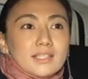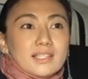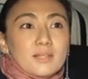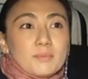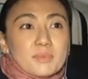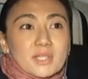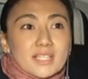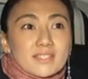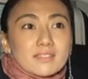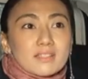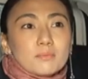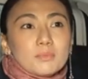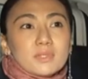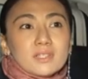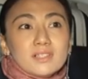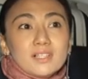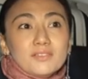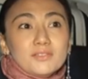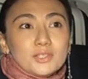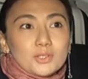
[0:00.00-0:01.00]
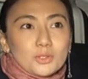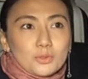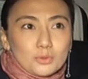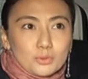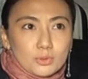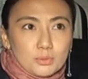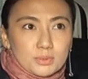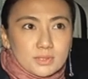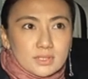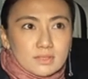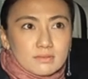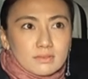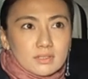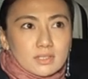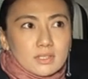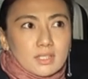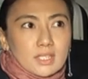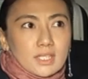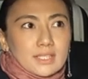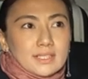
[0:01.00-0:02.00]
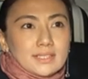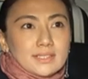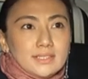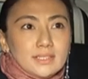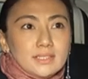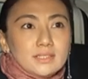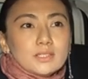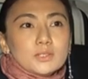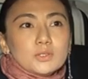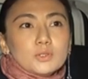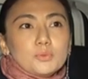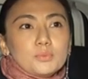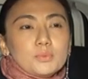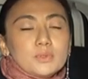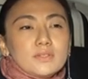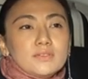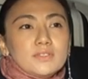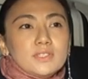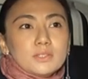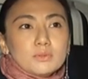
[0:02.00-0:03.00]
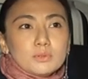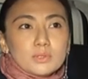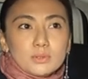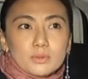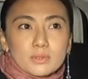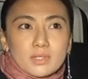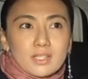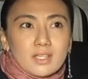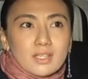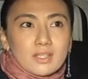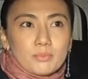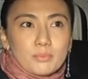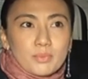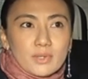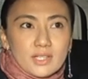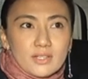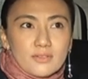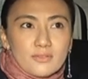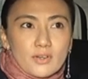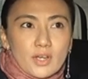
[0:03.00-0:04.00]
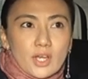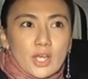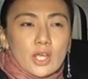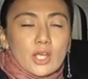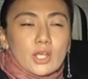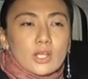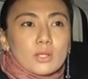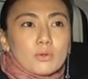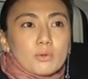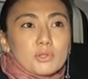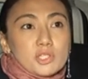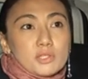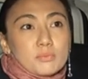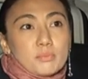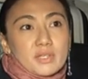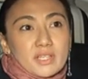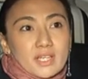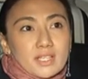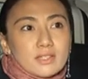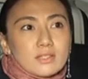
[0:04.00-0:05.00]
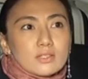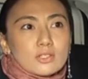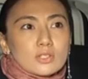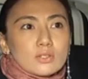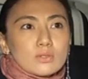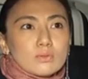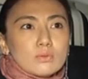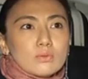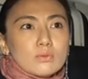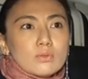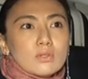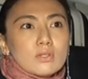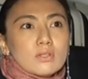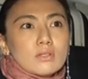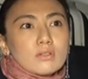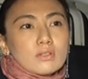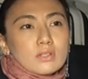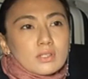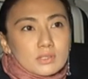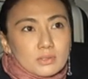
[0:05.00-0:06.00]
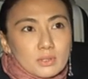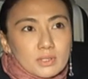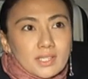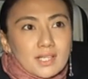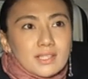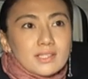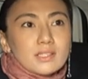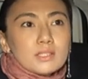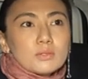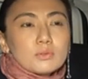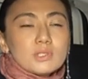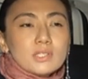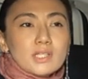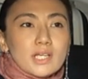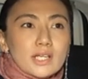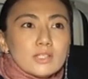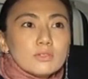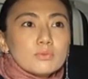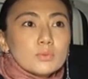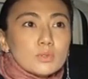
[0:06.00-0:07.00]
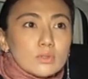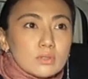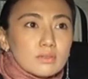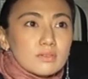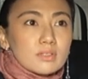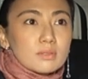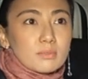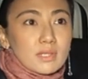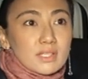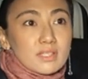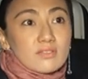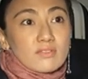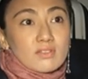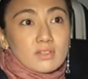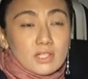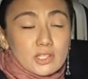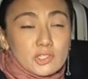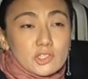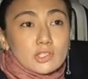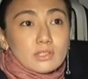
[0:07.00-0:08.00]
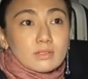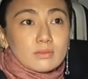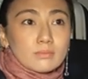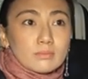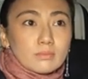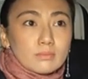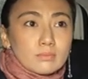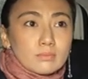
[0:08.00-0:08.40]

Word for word: Для меня самое главное – это удобство. Здесь доступны все услуги ЕНПФ, и очень приятно, что консультанты уделяют много внимания вкладчикам.